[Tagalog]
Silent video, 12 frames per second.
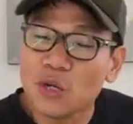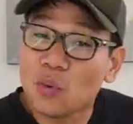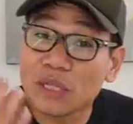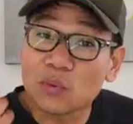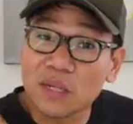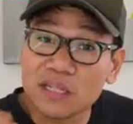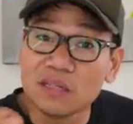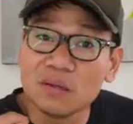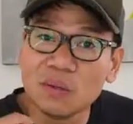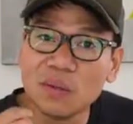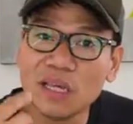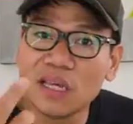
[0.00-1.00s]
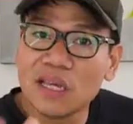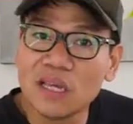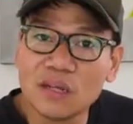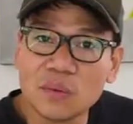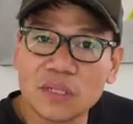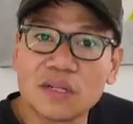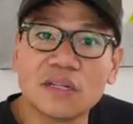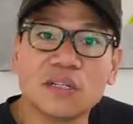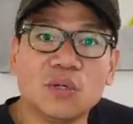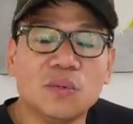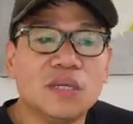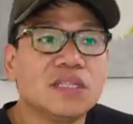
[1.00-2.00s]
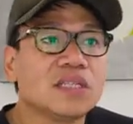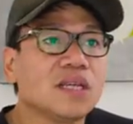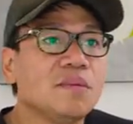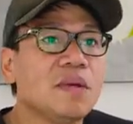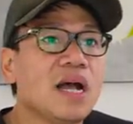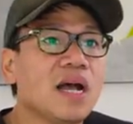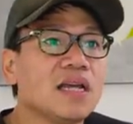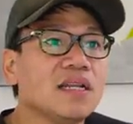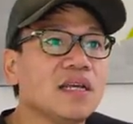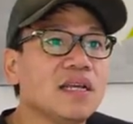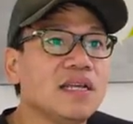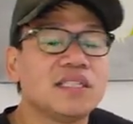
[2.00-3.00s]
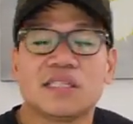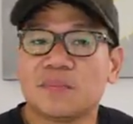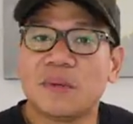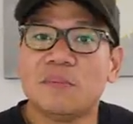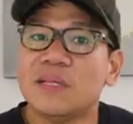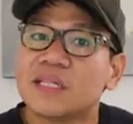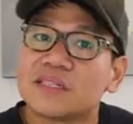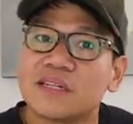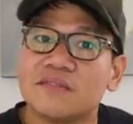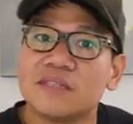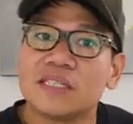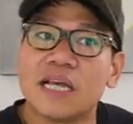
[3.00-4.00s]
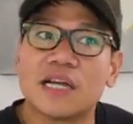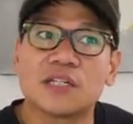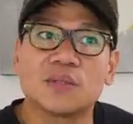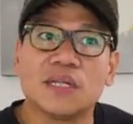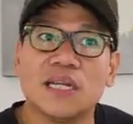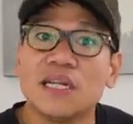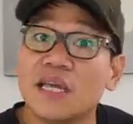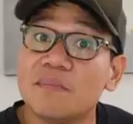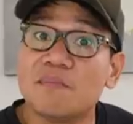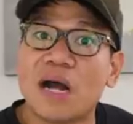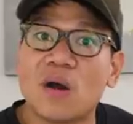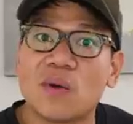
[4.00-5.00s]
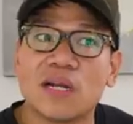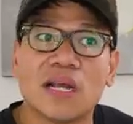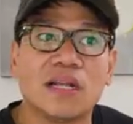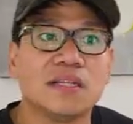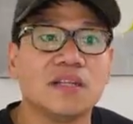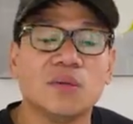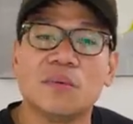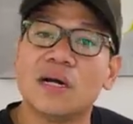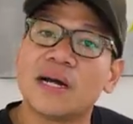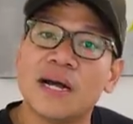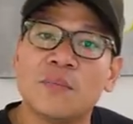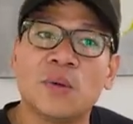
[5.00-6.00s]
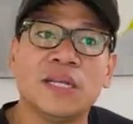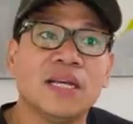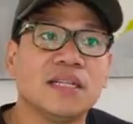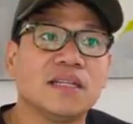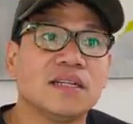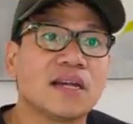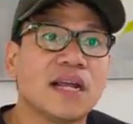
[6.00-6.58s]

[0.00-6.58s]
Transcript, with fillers: You know what we're doing and what you're doing sa makina, it's public service actually. Ina-empower natin yung mga kapwa natin